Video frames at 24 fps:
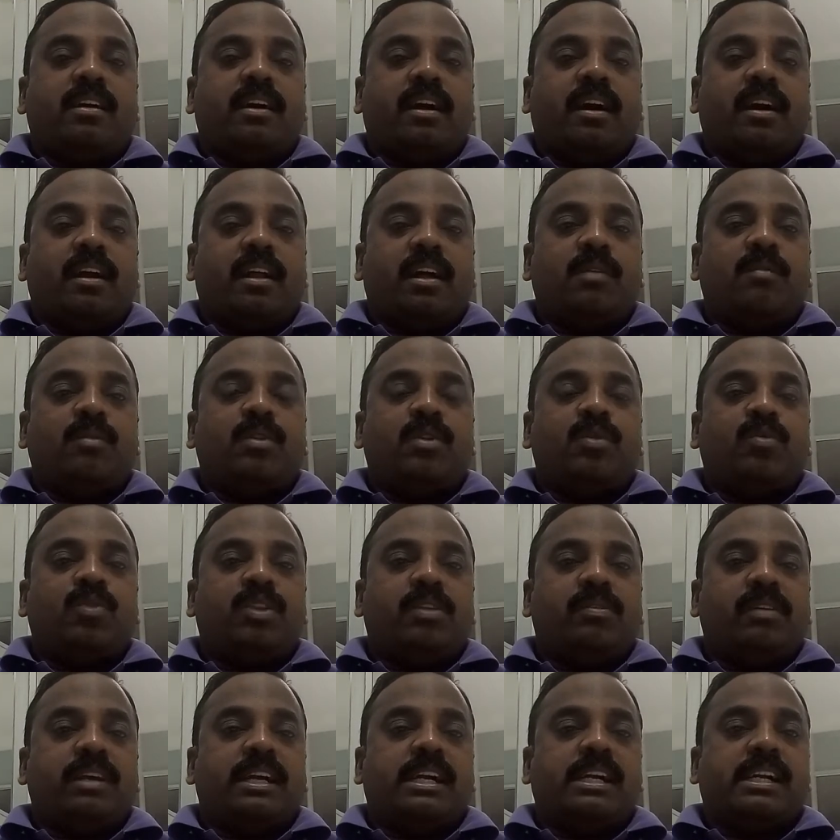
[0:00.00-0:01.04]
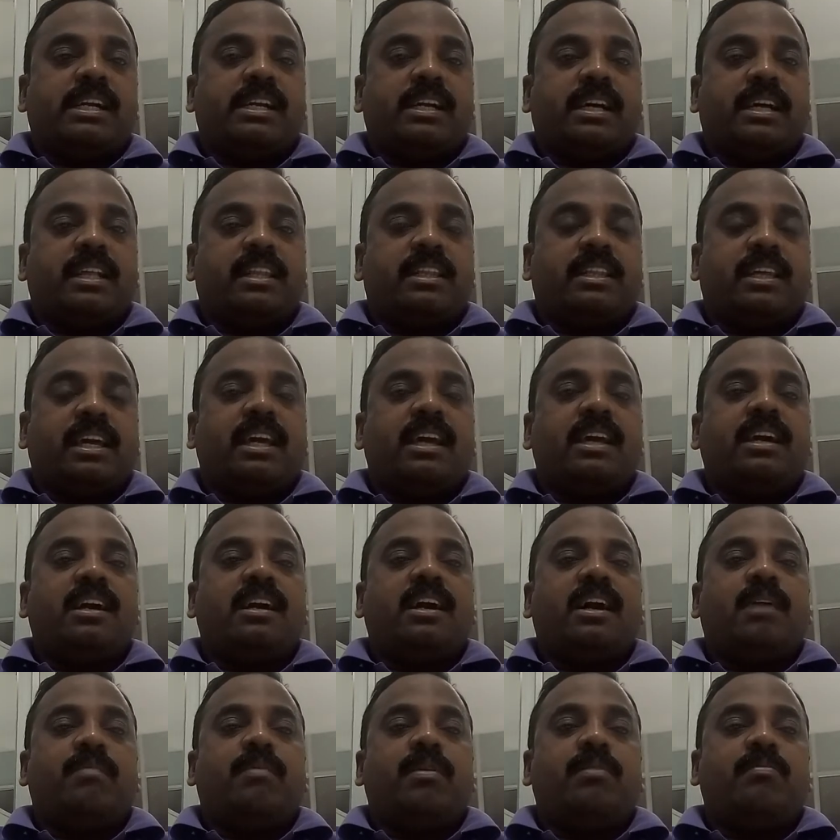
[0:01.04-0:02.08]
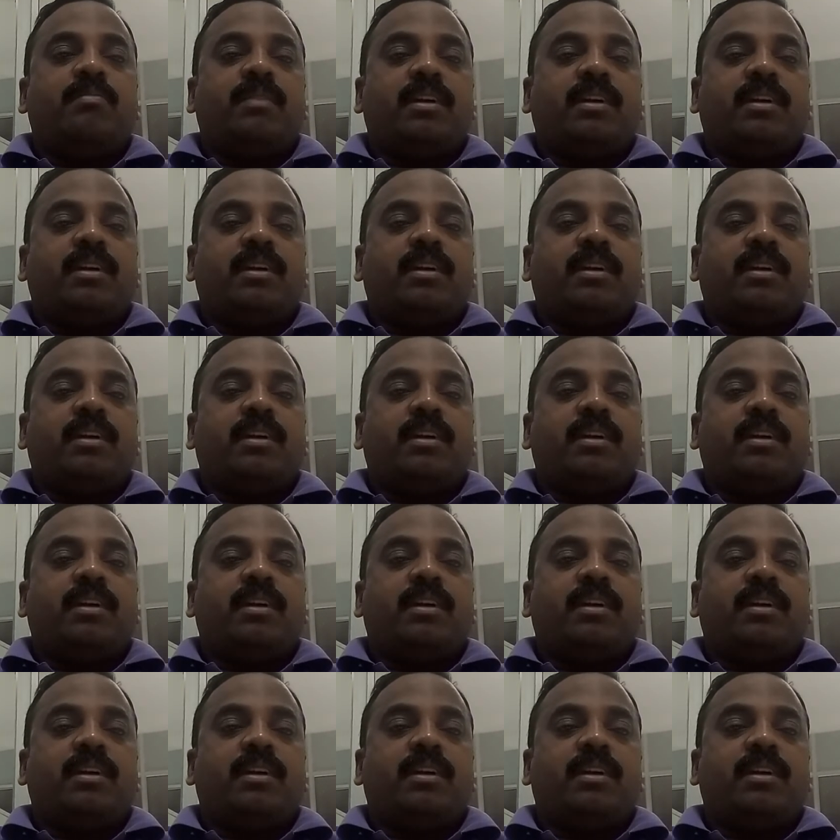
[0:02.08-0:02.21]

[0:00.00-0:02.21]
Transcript: யாராவது வந்து உதவி கேட்டால் தயங்காமல்